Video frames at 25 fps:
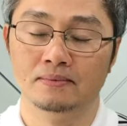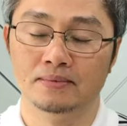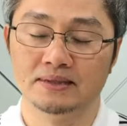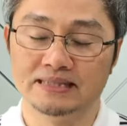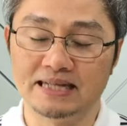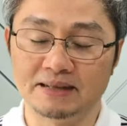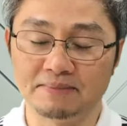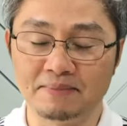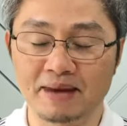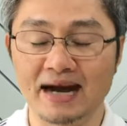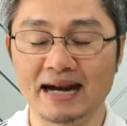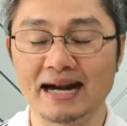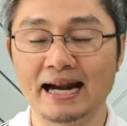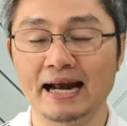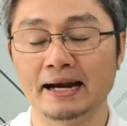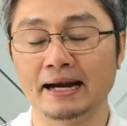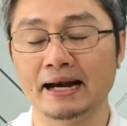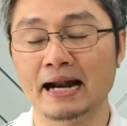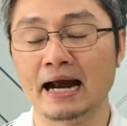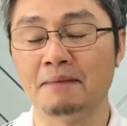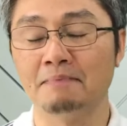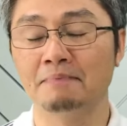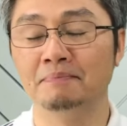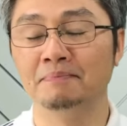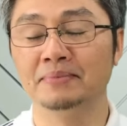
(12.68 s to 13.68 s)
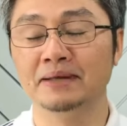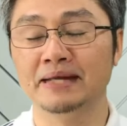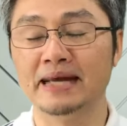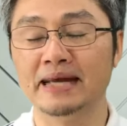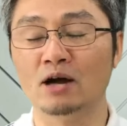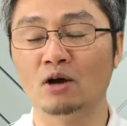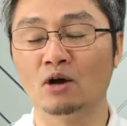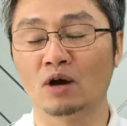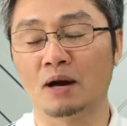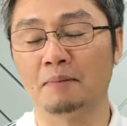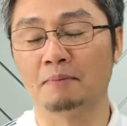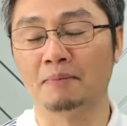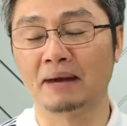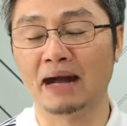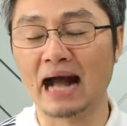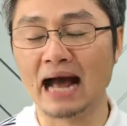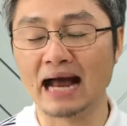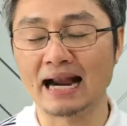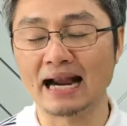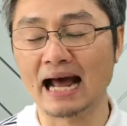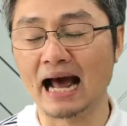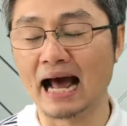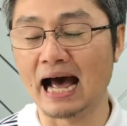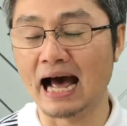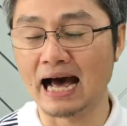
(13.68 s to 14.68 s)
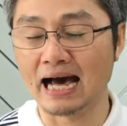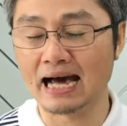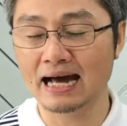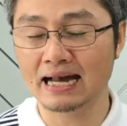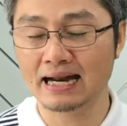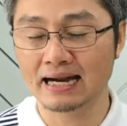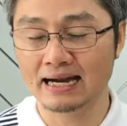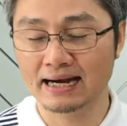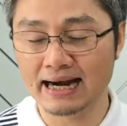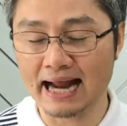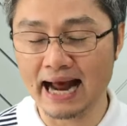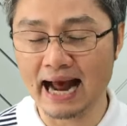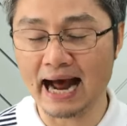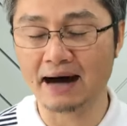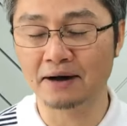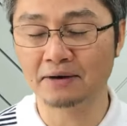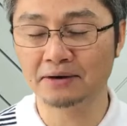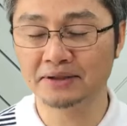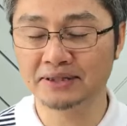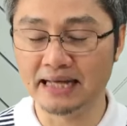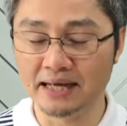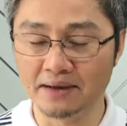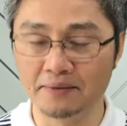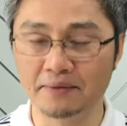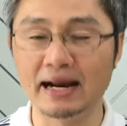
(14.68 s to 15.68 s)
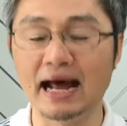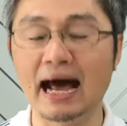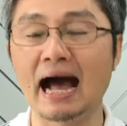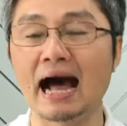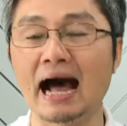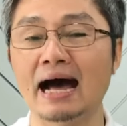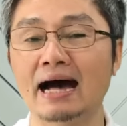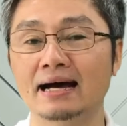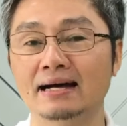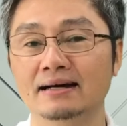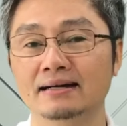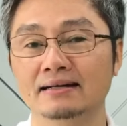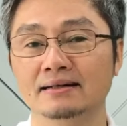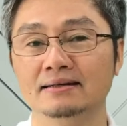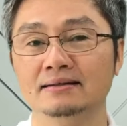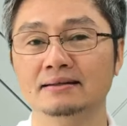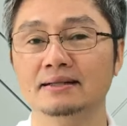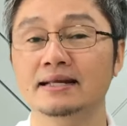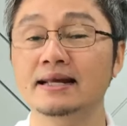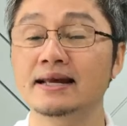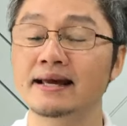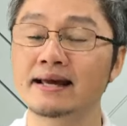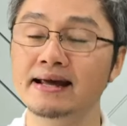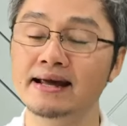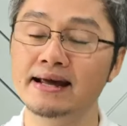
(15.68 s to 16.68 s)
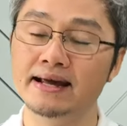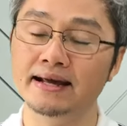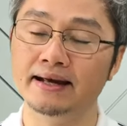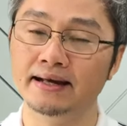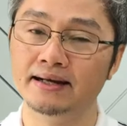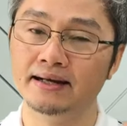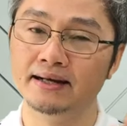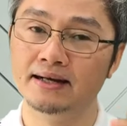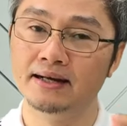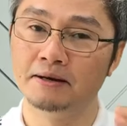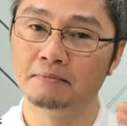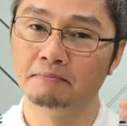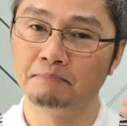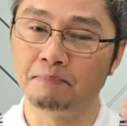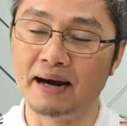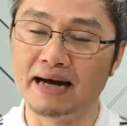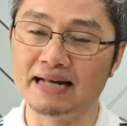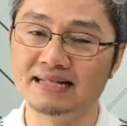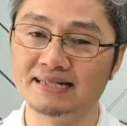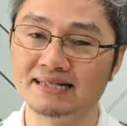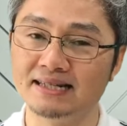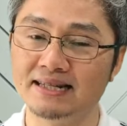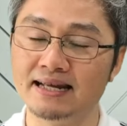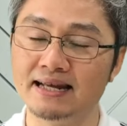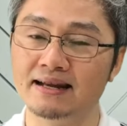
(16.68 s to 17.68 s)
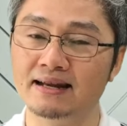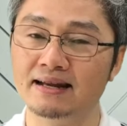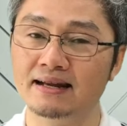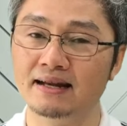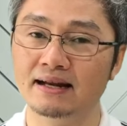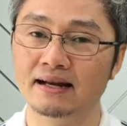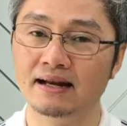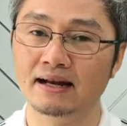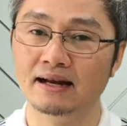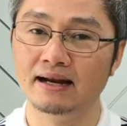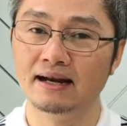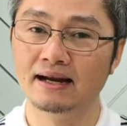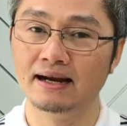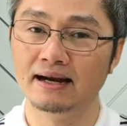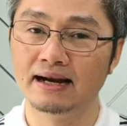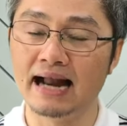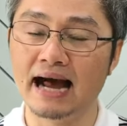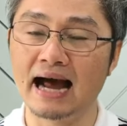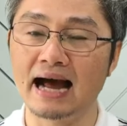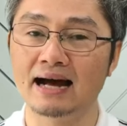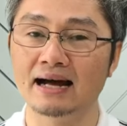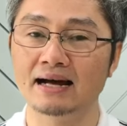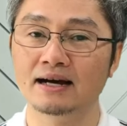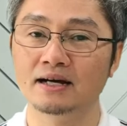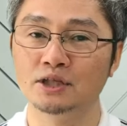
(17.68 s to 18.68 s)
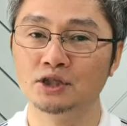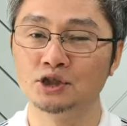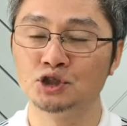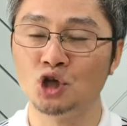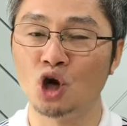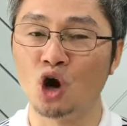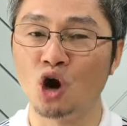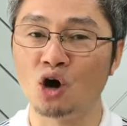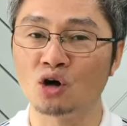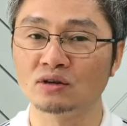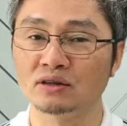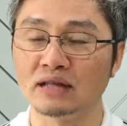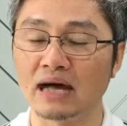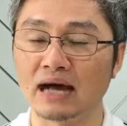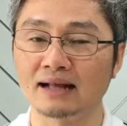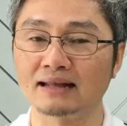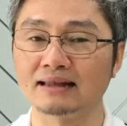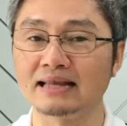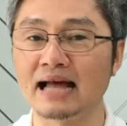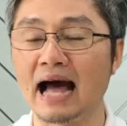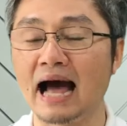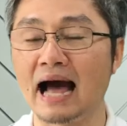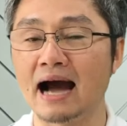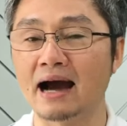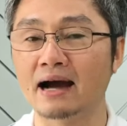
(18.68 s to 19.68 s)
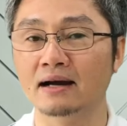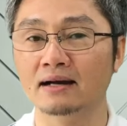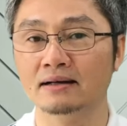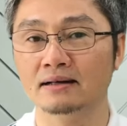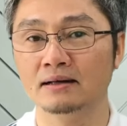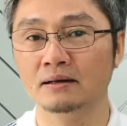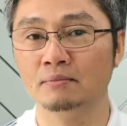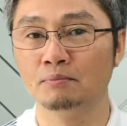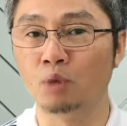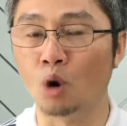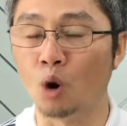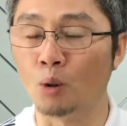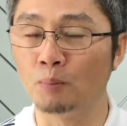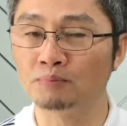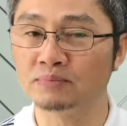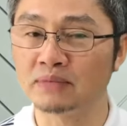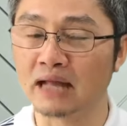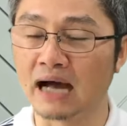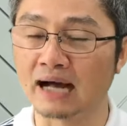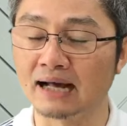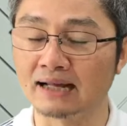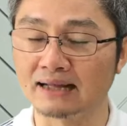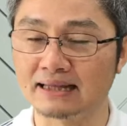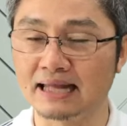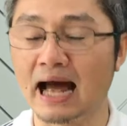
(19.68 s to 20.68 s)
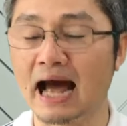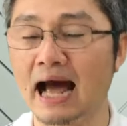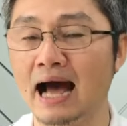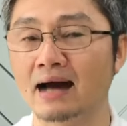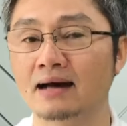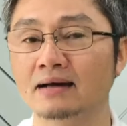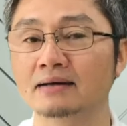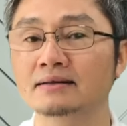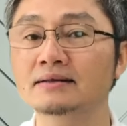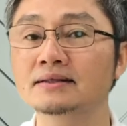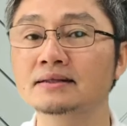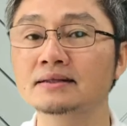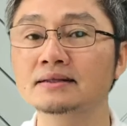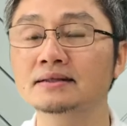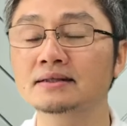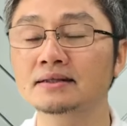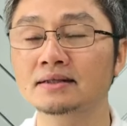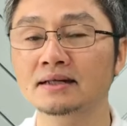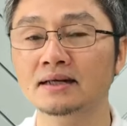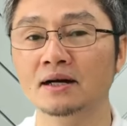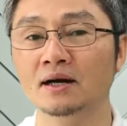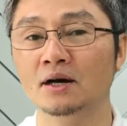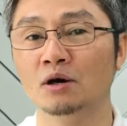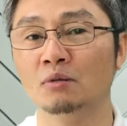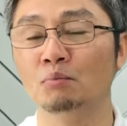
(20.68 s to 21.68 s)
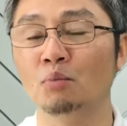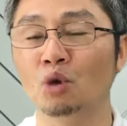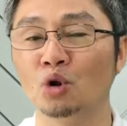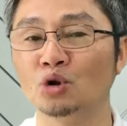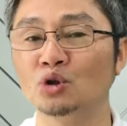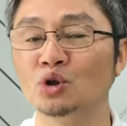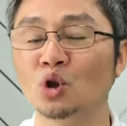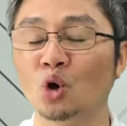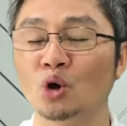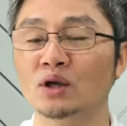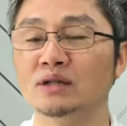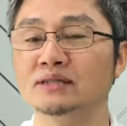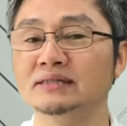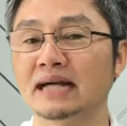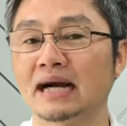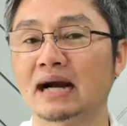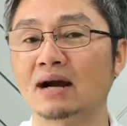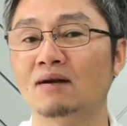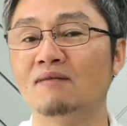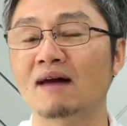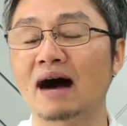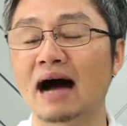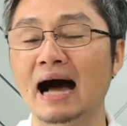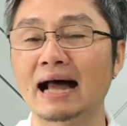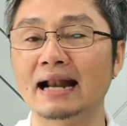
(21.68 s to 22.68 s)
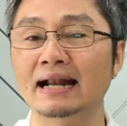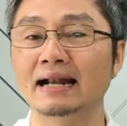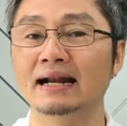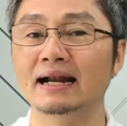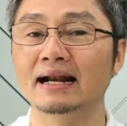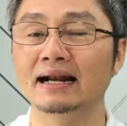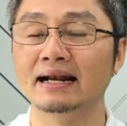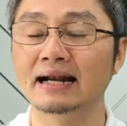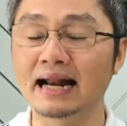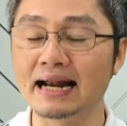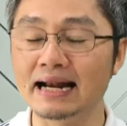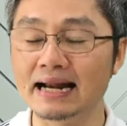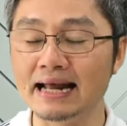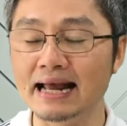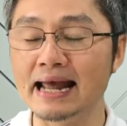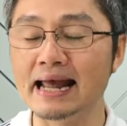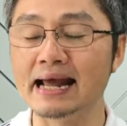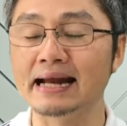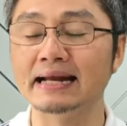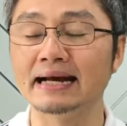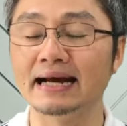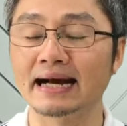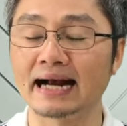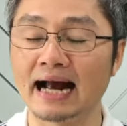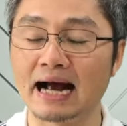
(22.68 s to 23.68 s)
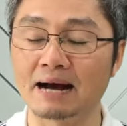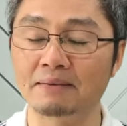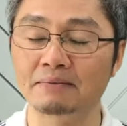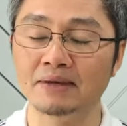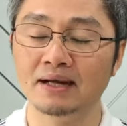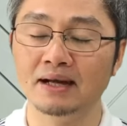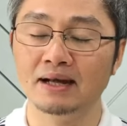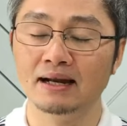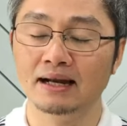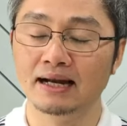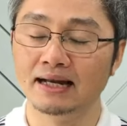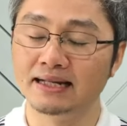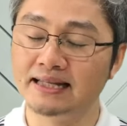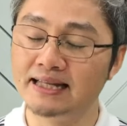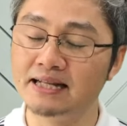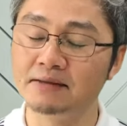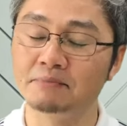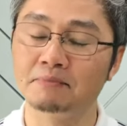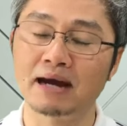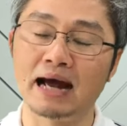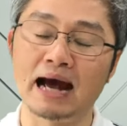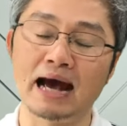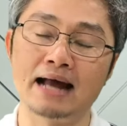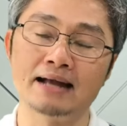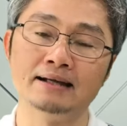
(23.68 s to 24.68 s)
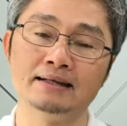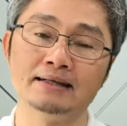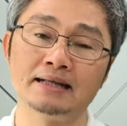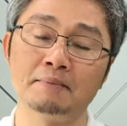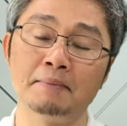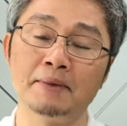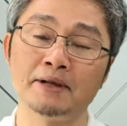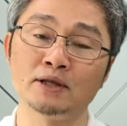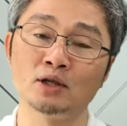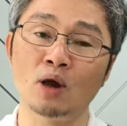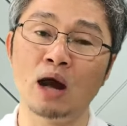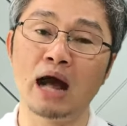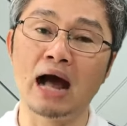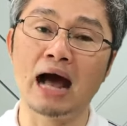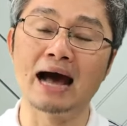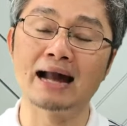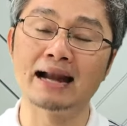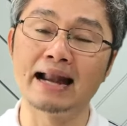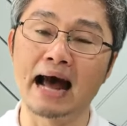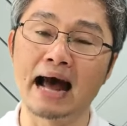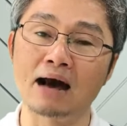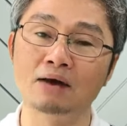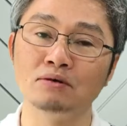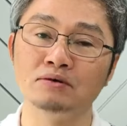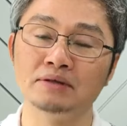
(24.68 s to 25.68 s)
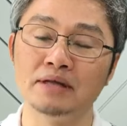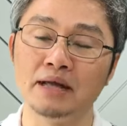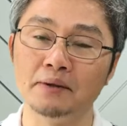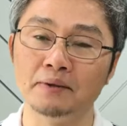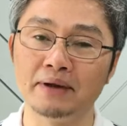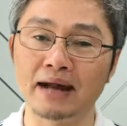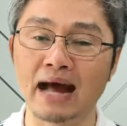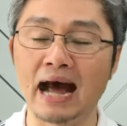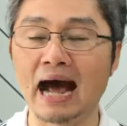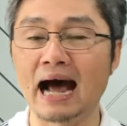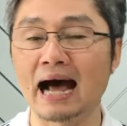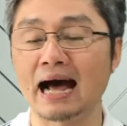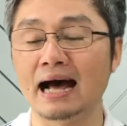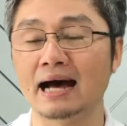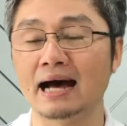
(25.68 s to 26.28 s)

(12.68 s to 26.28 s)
จะมาแนะนำเกี่ยวกับการหาดาวเทวดา ที่ไปสถิตณช่องต่างๆ พบต่างๆ หรือมณฑลจักรวาลนนั่นเองนะครับ และที่สำคัญทำไมต้องหาดาวเทวดา